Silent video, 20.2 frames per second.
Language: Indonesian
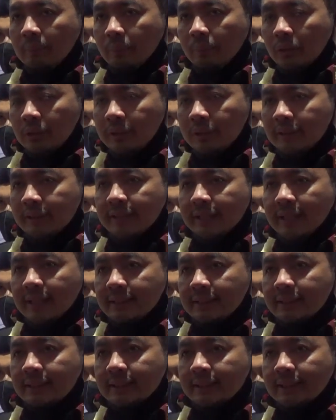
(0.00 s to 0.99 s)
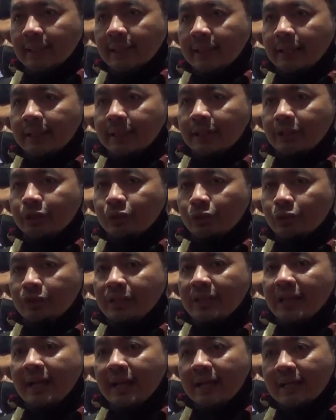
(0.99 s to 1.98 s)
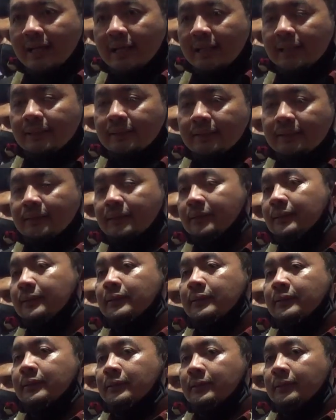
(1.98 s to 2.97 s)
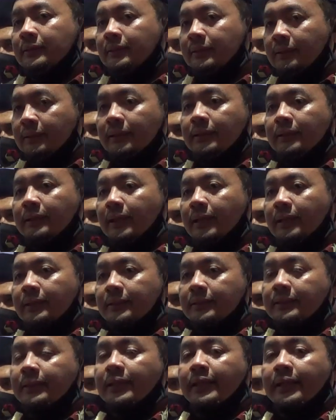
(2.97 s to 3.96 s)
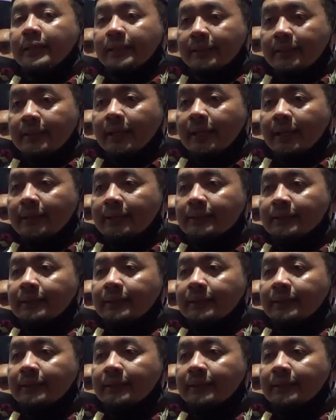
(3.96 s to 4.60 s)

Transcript: politisasi sara dan seterusnya akan ditindak secara tegas